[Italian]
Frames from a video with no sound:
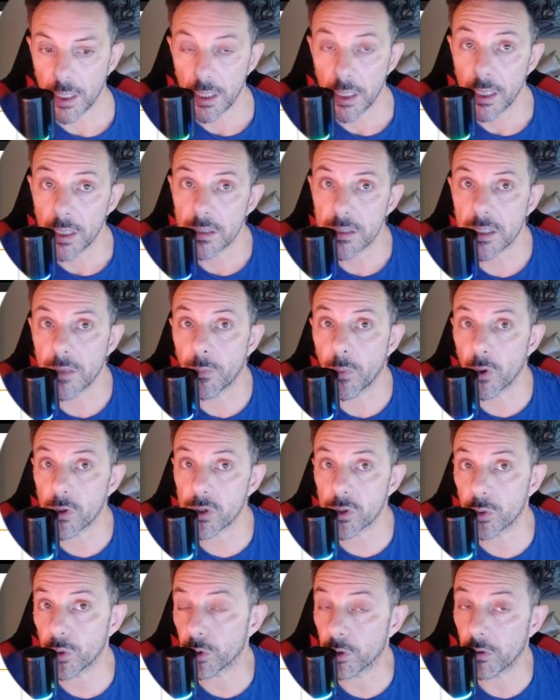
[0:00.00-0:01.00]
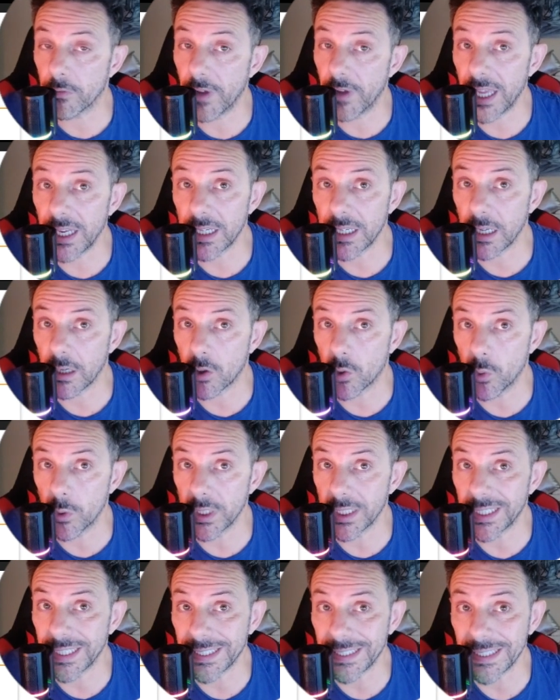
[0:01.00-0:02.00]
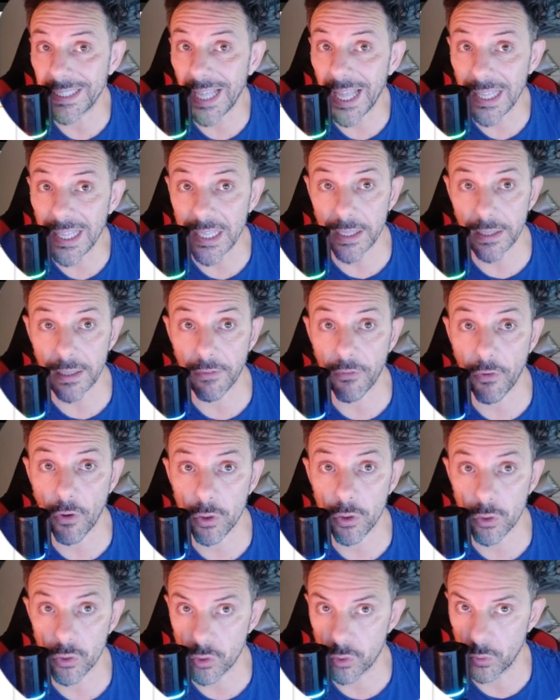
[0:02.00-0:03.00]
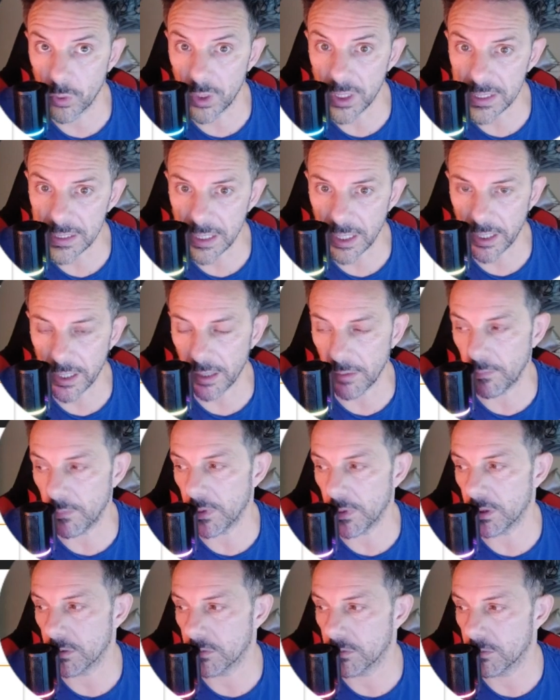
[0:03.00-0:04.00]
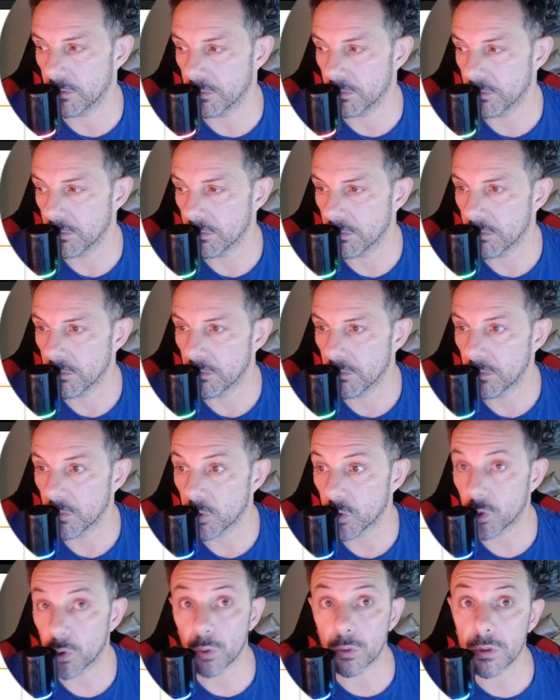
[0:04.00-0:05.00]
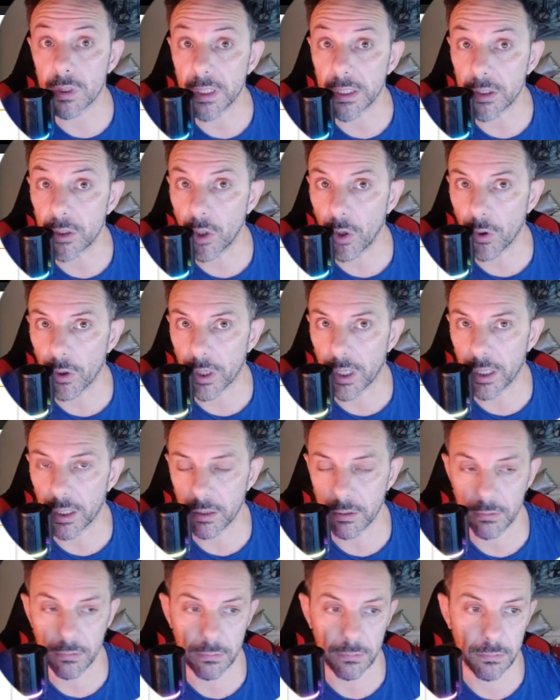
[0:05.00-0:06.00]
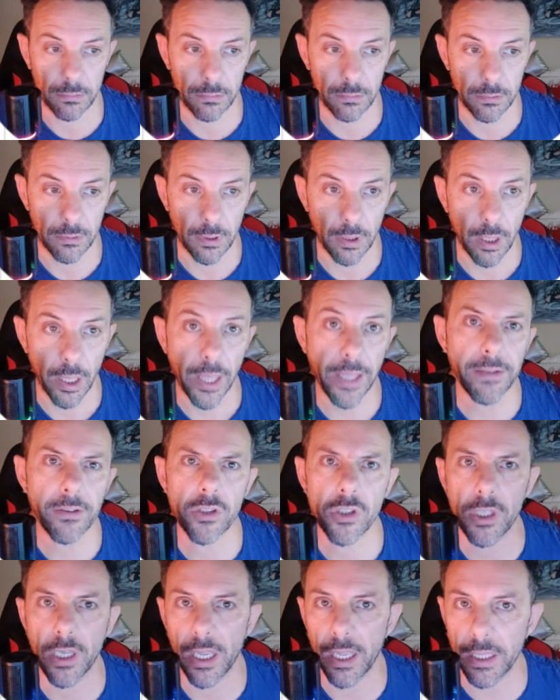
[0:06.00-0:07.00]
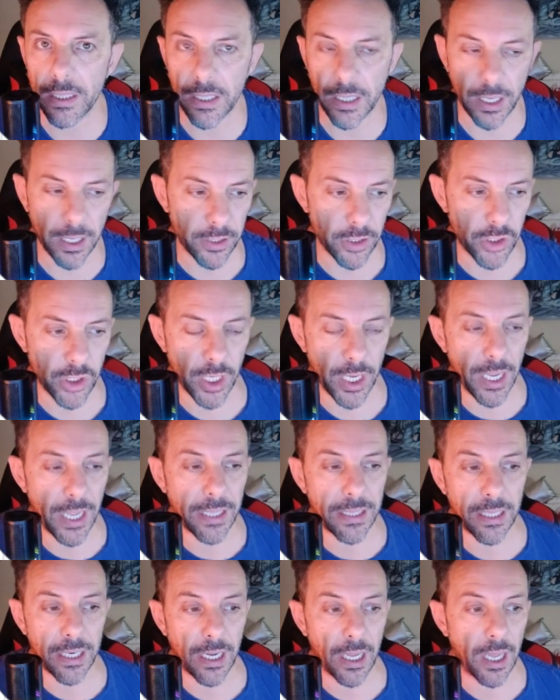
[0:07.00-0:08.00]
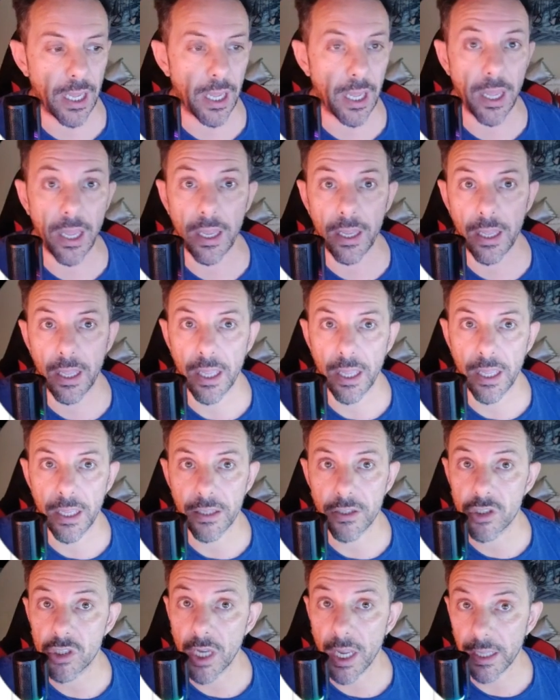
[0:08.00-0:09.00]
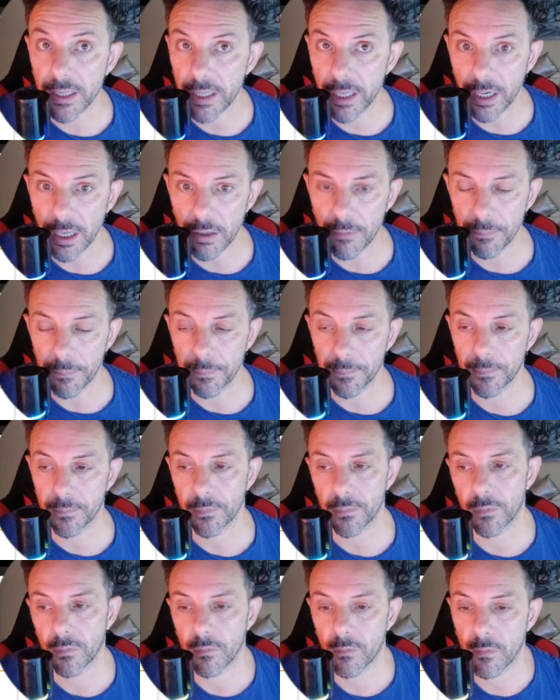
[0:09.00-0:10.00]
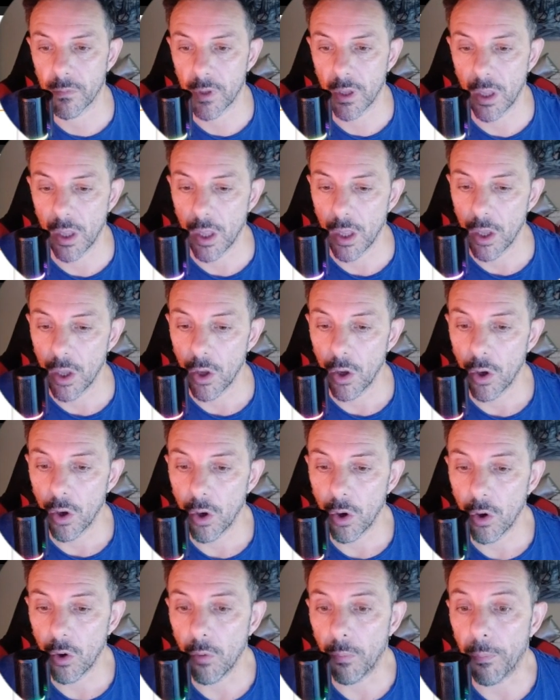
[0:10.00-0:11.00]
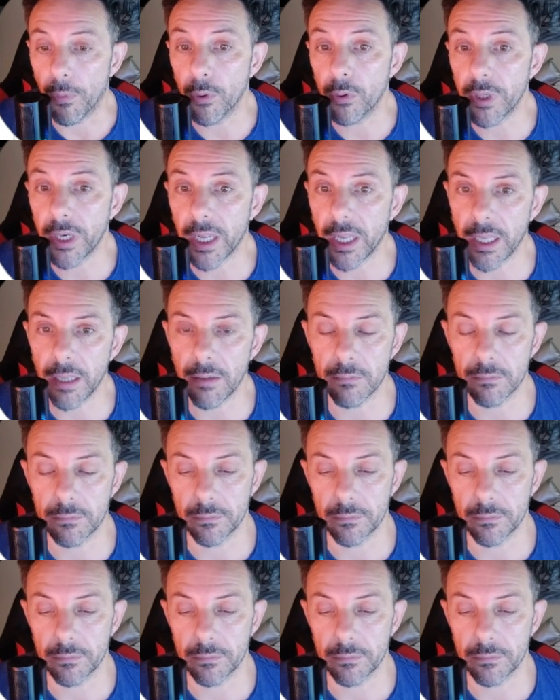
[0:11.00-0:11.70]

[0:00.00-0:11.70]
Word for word: si possono trovare in alcuni dettagli di foto su Instagram, su TikTok, eccetera, eccetera, eccetera. Oppure